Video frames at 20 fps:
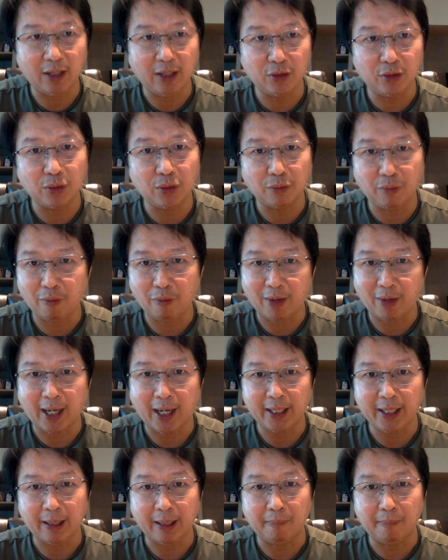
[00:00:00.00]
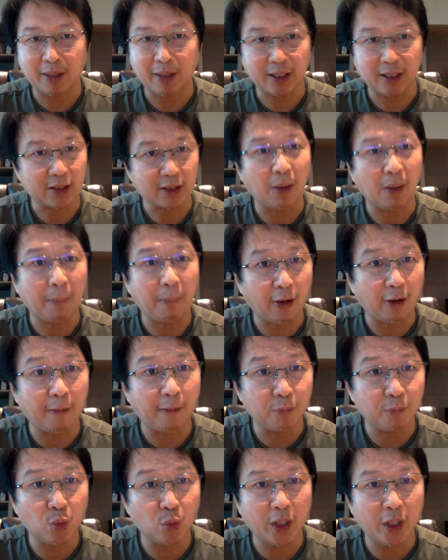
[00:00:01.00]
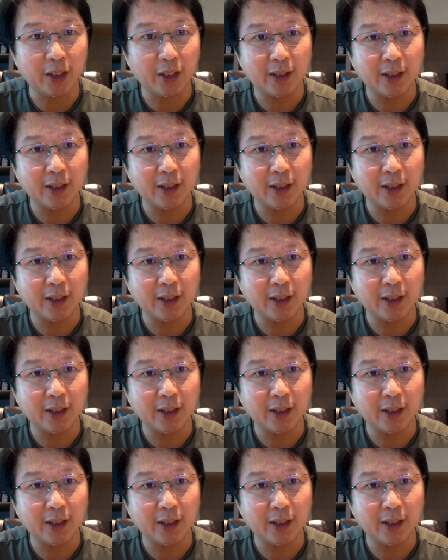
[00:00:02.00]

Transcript: รถยนต์ไฟฟ้าเนี่ยมันจะต้องพร้อมด้วย